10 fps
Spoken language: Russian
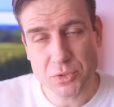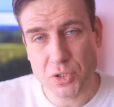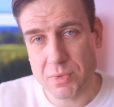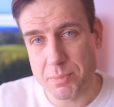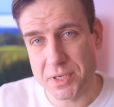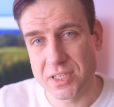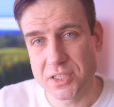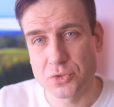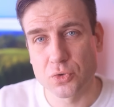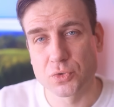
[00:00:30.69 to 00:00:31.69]
чтобы
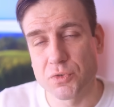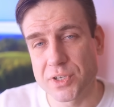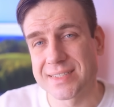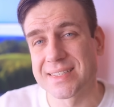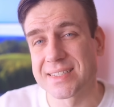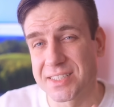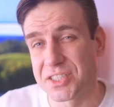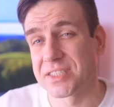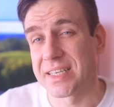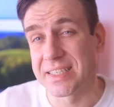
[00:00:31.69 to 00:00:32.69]
определить, что у него есть
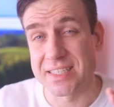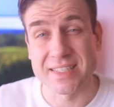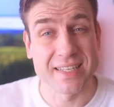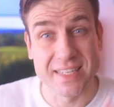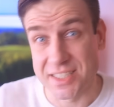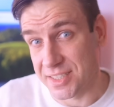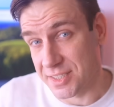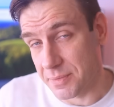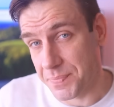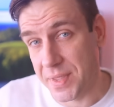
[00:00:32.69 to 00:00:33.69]
нарциссические черты
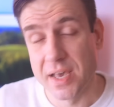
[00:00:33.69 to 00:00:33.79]
личности.